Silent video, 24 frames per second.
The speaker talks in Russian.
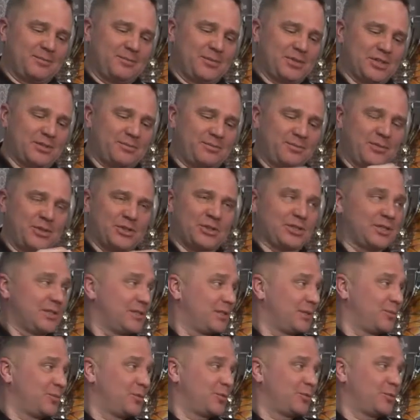Миша, Миша
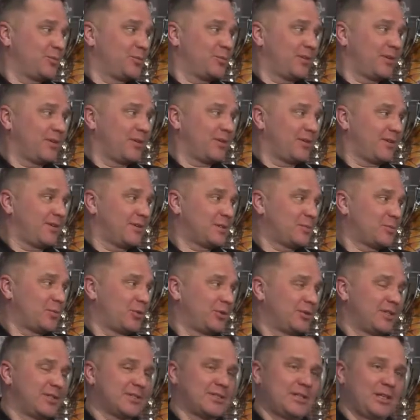ему а,
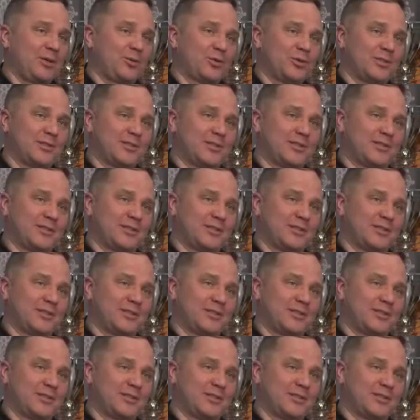исполнилось 3 годика.